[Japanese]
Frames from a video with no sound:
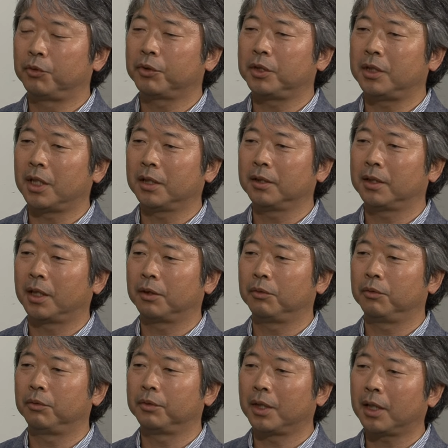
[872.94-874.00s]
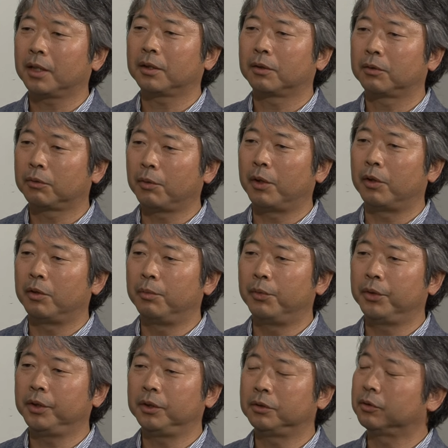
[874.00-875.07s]
きなんだろうなとは
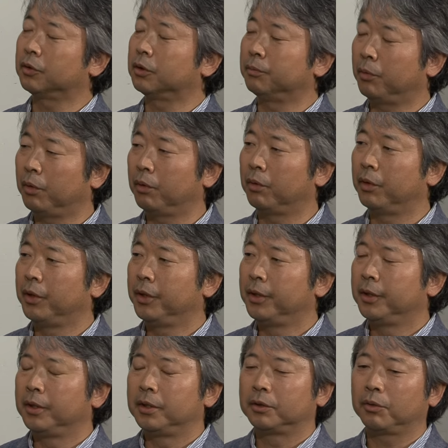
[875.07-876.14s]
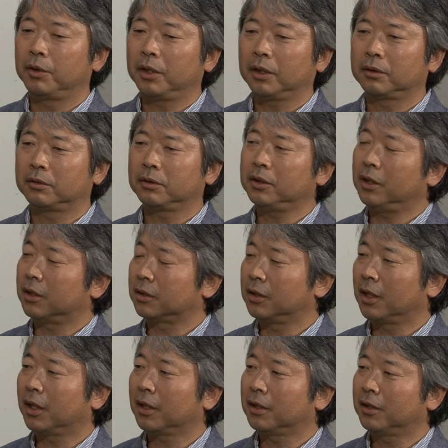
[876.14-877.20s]
思いつつも、それが次へつ
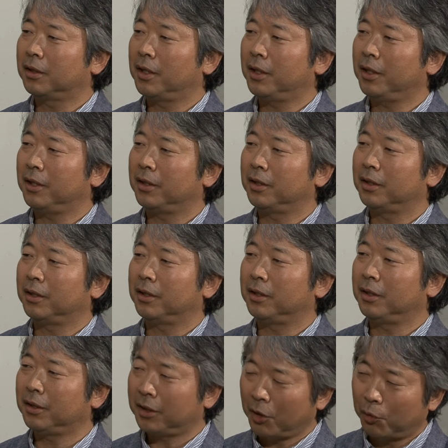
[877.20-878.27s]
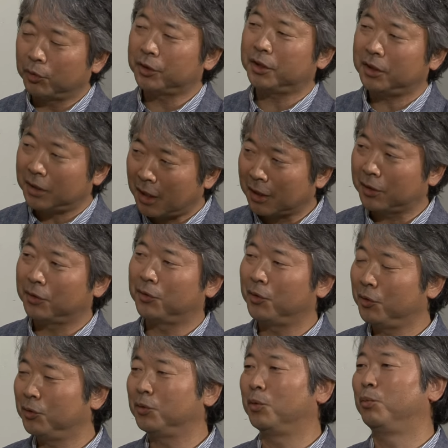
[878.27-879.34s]
ながって行ってほしいな
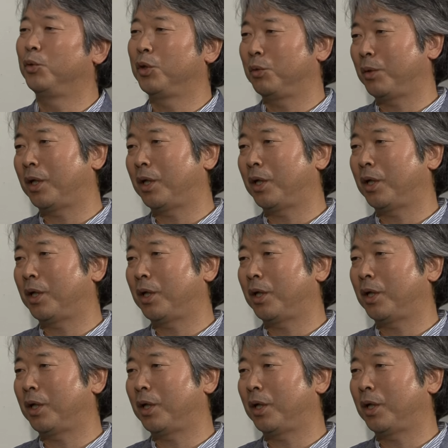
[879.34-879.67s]
という思い